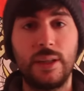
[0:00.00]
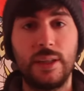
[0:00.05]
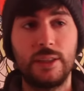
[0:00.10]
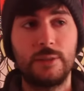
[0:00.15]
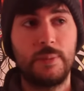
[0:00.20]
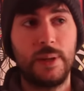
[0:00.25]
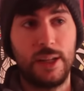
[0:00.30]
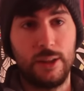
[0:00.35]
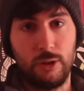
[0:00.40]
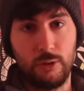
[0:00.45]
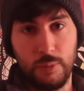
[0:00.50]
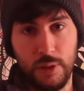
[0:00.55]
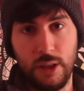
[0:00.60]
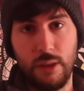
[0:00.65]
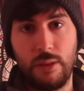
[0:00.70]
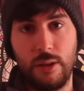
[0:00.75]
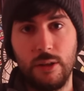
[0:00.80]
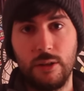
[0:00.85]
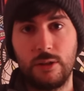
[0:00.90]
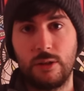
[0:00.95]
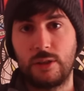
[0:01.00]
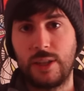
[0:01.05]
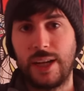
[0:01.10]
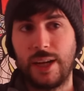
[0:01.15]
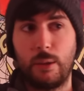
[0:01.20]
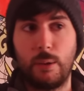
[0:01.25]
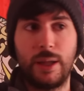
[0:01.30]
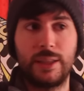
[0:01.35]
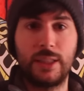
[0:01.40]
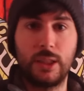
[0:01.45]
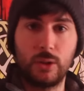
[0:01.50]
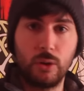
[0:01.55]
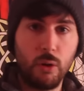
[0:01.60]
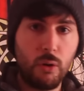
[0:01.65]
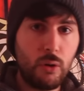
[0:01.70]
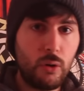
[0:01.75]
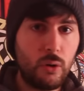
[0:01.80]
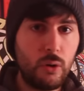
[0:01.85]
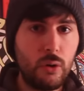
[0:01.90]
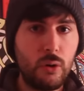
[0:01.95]
es para 2018, o sea que durante
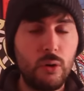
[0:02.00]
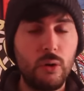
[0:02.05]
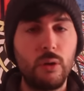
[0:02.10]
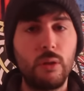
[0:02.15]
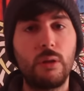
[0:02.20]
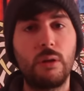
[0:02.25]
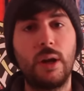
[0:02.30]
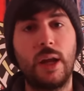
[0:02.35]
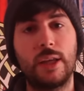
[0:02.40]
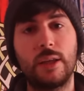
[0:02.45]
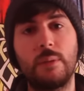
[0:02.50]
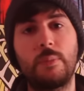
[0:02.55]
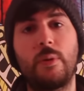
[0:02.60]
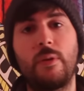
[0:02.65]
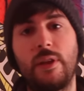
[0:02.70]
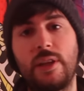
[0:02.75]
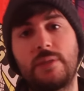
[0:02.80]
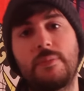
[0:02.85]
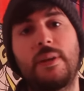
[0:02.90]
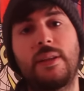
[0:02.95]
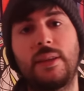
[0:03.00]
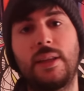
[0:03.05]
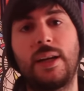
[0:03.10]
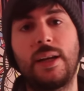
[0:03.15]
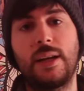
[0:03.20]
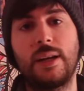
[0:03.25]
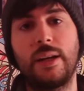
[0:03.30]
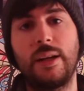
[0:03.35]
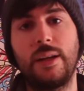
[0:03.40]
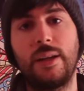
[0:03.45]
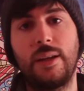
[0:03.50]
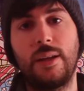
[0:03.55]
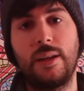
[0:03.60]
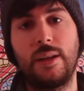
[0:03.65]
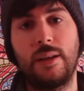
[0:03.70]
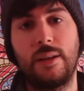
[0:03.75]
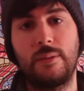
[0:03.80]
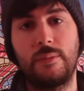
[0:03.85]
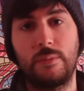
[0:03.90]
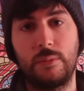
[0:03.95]
todo el año podéis
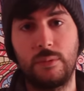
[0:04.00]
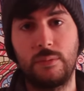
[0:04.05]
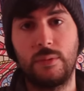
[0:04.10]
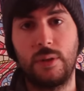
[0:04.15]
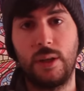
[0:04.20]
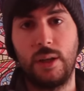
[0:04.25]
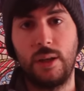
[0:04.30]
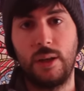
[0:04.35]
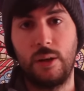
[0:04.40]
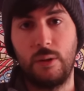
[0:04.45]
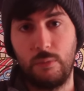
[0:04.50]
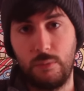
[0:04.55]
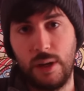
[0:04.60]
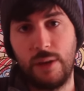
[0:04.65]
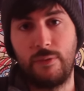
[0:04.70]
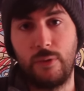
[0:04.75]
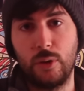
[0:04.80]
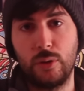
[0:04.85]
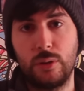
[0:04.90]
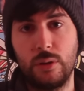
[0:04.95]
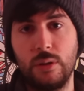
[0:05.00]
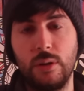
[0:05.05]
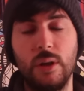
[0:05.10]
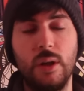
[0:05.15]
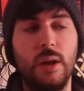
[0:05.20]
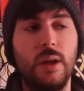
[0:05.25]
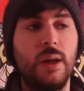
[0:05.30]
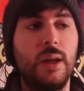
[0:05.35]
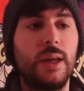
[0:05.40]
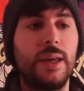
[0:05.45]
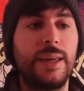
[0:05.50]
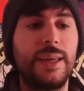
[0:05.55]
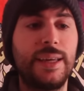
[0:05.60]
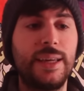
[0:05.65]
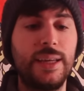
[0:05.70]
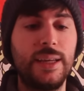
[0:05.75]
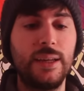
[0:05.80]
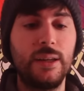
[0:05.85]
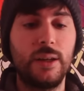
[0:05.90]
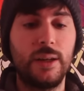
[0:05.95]
mandarle eh, una foto
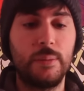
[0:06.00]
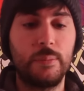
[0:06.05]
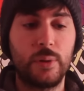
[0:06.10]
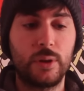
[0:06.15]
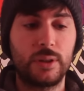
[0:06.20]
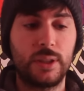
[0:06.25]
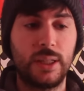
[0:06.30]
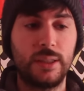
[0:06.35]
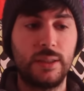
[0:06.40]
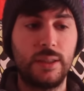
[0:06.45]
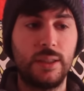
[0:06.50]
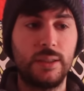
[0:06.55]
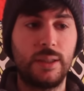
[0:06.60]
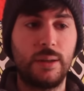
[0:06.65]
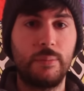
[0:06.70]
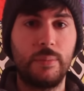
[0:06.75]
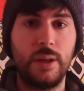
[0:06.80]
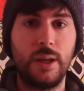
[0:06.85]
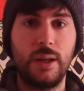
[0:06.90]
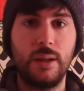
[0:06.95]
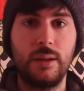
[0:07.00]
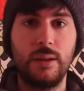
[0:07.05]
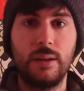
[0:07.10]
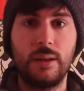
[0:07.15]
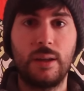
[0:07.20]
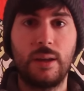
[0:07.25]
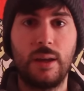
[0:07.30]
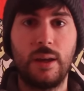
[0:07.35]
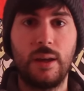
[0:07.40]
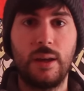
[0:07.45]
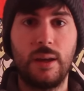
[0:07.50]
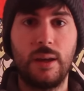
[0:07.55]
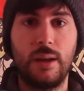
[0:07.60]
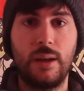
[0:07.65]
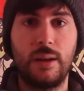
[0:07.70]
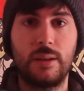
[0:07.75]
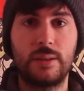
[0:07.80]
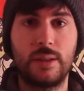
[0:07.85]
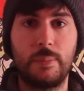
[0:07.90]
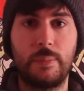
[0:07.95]
y importante también
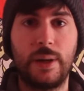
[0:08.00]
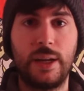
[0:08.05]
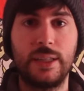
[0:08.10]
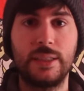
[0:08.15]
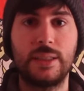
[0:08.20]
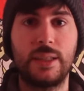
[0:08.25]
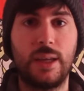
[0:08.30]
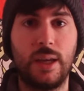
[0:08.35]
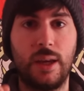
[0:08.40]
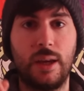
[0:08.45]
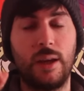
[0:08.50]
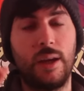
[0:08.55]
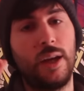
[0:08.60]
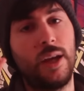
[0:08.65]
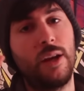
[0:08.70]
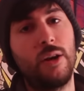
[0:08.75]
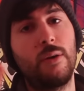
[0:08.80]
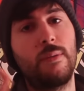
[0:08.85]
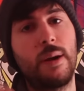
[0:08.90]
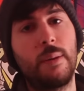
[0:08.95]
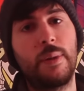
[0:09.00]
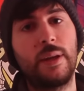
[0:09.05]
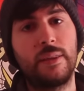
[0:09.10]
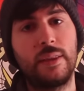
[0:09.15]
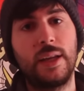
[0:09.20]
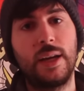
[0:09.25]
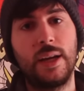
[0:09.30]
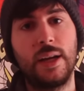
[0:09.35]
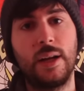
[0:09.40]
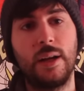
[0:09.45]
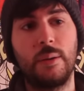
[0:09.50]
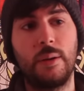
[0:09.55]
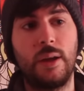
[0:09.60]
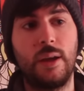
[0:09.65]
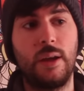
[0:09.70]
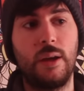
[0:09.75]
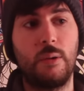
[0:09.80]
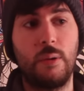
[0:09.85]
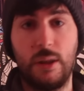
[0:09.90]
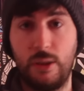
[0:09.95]
que sepáis que él lo va a mandar
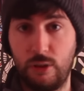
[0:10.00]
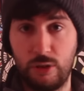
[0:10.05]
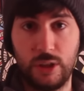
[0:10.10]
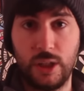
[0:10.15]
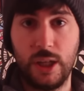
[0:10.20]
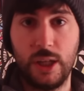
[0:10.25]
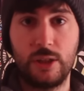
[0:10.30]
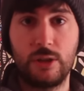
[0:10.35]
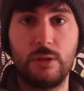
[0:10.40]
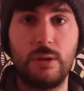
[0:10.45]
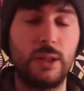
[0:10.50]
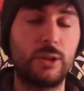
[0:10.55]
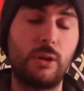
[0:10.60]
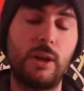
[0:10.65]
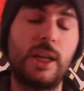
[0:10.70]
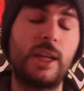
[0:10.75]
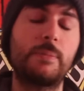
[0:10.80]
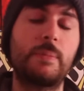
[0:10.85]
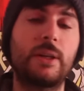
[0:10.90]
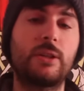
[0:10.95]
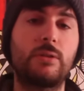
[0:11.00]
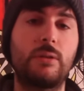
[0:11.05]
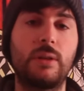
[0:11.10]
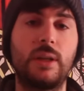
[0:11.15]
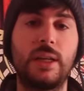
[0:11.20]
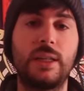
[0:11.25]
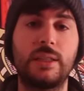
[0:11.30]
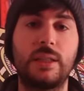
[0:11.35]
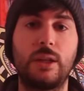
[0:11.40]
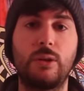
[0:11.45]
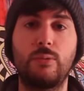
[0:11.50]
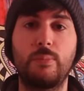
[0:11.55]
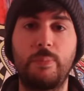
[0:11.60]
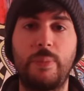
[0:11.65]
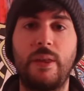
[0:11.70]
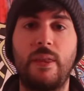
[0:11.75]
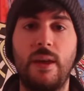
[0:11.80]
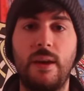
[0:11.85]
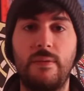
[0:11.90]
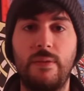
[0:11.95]
eh, cuando esté hecho a todas las personas en un
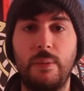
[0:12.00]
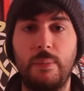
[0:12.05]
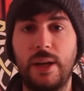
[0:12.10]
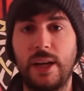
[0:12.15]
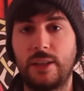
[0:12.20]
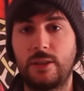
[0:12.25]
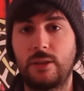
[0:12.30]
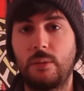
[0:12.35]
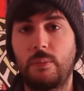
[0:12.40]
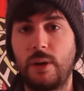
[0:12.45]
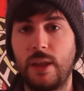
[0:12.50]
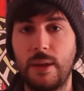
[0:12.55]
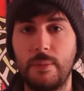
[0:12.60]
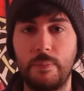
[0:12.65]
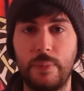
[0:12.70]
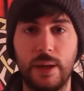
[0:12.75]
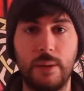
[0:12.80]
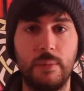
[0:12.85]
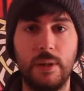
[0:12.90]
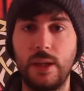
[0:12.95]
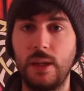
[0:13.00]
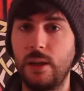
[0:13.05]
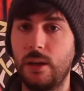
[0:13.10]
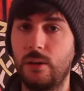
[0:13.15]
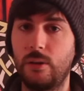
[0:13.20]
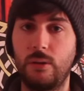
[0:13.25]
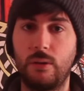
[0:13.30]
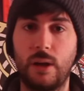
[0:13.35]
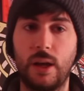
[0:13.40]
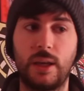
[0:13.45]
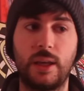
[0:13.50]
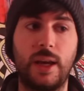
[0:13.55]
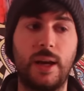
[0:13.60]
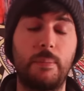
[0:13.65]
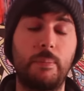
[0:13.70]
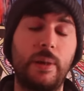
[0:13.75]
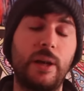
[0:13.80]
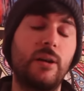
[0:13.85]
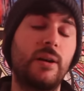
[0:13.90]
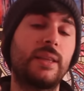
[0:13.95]
PDF para que se lo pueda imprimir o lo que
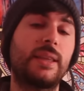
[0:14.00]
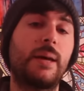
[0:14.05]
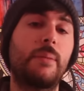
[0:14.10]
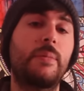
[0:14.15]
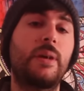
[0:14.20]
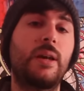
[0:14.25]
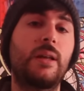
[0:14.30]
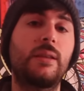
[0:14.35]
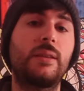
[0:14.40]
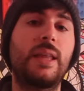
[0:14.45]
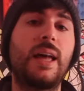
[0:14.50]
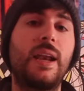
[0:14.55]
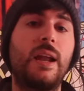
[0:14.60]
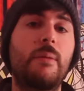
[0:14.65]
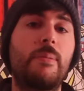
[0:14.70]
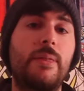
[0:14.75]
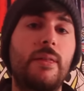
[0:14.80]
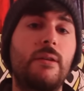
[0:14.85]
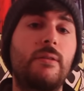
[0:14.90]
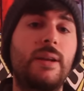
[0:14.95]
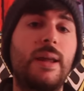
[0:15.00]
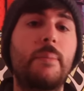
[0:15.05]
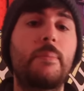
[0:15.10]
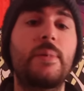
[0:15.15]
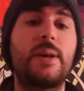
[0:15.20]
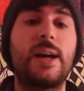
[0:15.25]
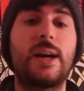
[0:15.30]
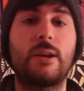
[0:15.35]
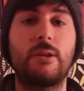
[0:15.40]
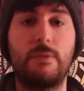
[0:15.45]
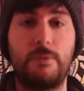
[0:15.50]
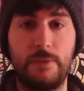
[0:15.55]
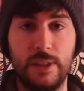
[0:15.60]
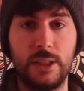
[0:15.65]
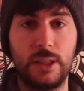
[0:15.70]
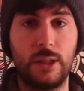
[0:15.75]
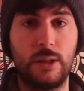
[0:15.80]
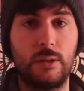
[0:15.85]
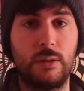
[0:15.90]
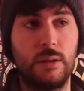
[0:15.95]
quieran, pero que también da la opción a enviarlo
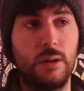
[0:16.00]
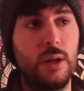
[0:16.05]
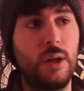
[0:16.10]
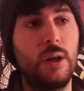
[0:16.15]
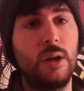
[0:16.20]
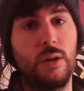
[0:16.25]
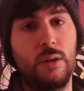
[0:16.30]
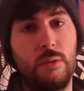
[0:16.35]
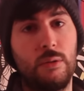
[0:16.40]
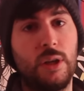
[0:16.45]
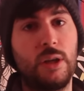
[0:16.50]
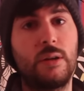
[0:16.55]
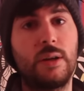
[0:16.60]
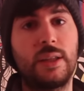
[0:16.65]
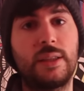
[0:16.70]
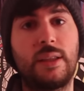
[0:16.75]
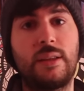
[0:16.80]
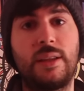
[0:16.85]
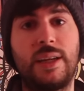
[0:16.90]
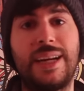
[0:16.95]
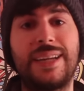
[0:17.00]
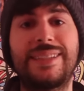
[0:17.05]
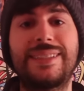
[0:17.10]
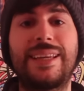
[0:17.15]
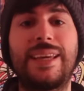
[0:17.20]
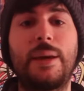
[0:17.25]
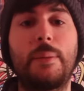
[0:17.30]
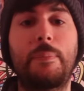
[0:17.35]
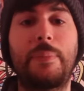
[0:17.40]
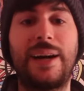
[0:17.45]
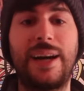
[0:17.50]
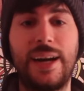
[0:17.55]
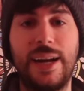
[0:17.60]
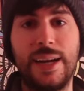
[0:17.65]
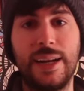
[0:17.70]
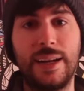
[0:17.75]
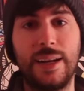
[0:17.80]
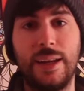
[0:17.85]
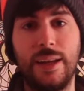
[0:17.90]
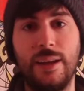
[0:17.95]
físico. Lo único que tendríais que
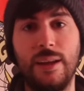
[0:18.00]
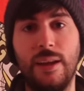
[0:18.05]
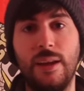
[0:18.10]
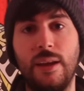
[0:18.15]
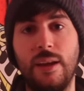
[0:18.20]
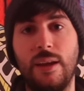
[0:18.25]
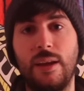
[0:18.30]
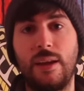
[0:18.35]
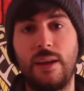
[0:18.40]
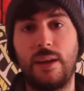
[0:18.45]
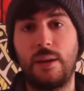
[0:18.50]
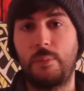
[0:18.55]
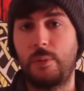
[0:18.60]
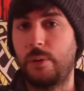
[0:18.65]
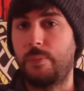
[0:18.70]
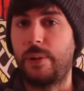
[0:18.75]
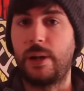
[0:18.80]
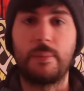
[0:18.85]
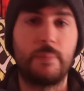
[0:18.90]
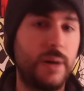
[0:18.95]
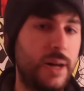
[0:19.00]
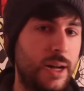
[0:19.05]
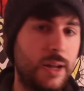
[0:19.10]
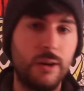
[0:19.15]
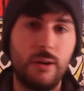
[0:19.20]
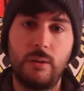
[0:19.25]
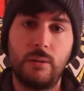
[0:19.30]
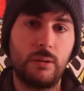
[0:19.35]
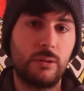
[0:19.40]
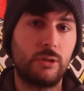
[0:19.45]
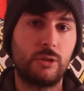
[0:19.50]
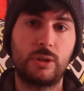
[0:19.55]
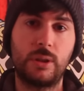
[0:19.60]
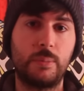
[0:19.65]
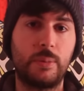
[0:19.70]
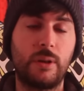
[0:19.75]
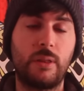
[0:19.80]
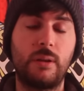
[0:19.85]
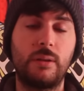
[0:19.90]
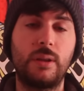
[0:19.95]
pagarle eh, por PayPal o no sé
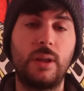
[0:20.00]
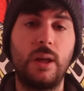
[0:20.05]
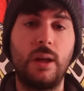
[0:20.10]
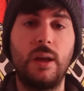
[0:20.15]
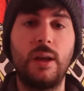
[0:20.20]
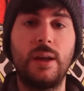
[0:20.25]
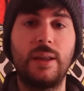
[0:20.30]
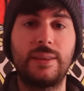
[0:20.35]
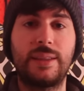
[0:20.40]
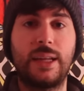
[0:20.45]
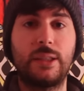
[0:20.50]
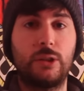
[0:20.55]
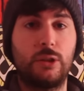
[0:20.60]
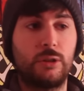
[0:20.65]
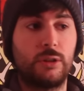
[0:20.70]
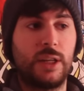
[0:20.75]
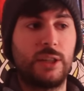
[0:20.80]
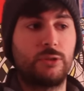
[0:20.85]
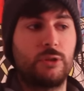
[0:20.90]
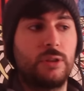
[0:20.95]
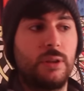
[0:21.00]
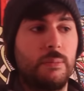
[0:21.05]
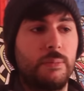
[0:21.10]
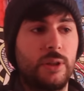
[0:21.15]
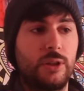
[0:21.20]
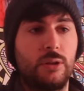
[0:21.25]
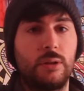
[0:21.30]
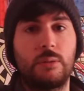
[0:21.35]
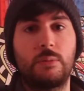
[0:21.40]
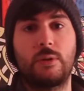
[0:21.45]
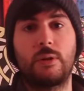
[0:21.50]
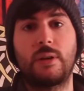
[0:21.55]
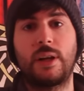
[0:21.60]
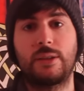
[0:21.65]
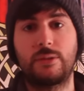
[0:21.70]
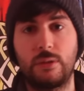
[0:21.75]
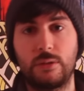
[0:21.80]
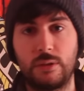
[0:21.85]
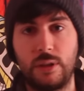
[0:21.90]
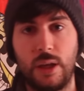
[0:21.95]
por dónde, tanto los gastos de impresión como los
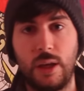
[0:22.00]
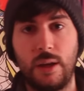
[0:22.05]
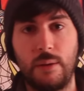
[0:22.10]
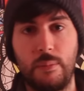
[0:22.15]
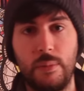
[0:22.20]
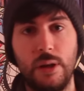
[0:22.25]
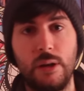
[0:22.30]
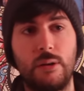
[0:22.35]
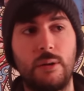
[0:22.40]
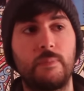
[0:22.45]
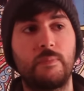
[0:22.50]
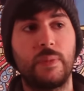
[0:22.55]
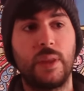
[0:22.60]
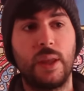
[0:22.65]
gastos de envío.